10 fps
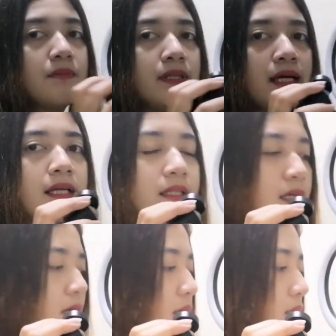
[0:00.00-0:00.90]
naman
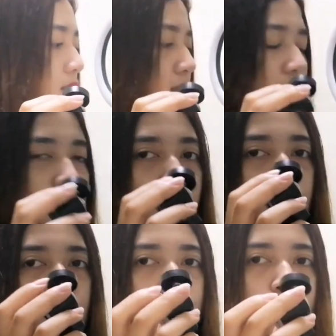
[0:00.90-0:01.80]
natin is
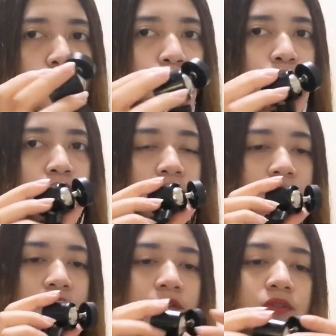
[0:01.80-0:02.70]
ito.
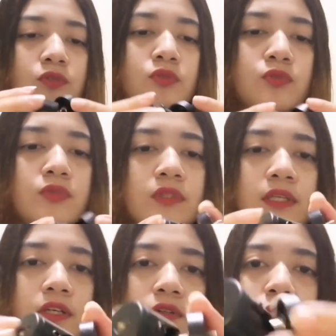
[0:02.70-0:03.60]
Yung, hmm,
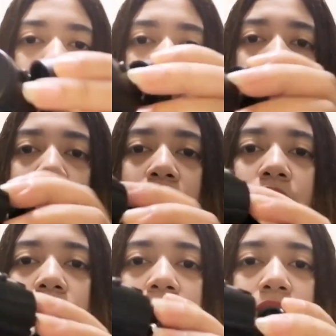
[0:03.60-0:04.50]
ito,
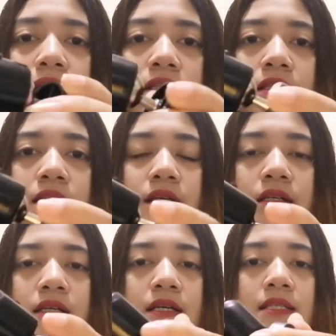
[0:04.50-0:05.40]
gumagalaw-galaw na yan.
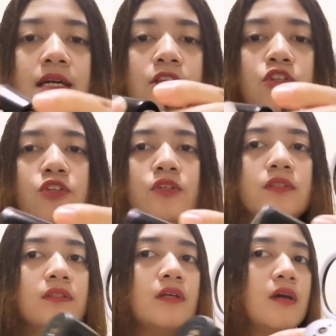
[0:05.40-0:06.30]
Kasi ito yung
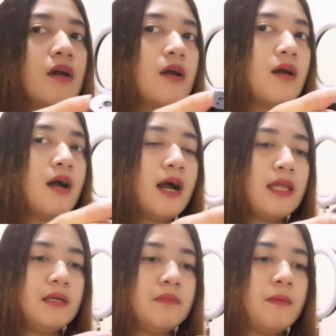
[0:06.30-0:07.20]
ah,
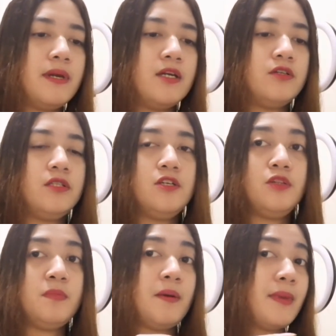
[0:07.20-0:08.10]

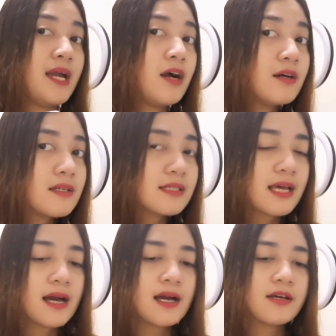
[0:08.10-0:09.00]
nagpapaikot-ikot mamaya
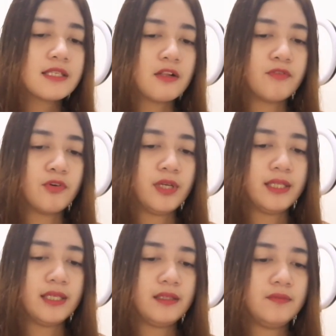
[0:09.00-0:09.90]
sa cellphone
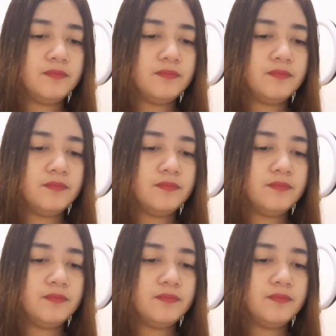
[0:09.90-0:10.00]
natin.